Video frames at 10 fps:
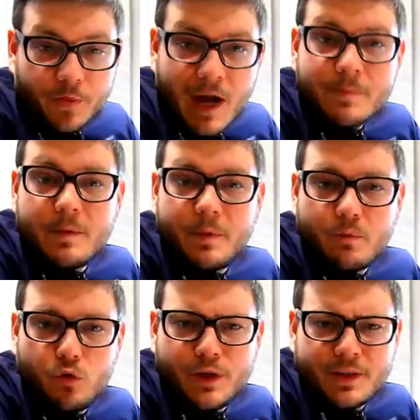Там теперь
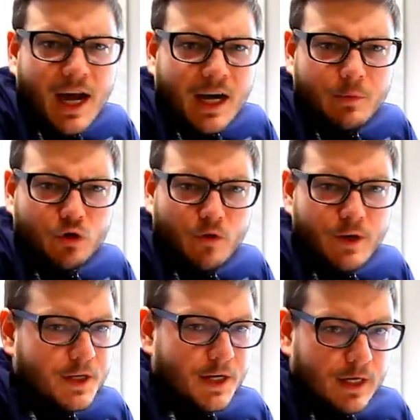будет якобы
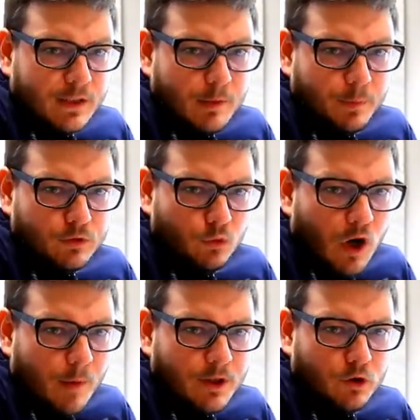новый директор, и по
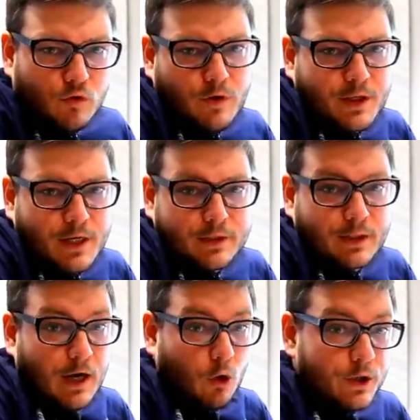слухам этот новый
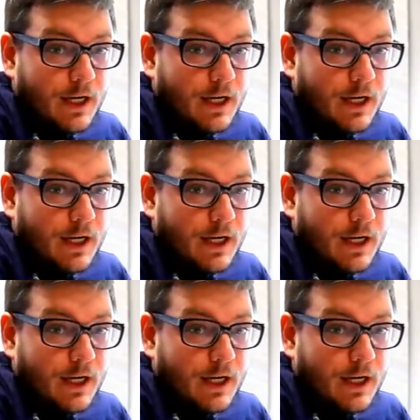директор какой-то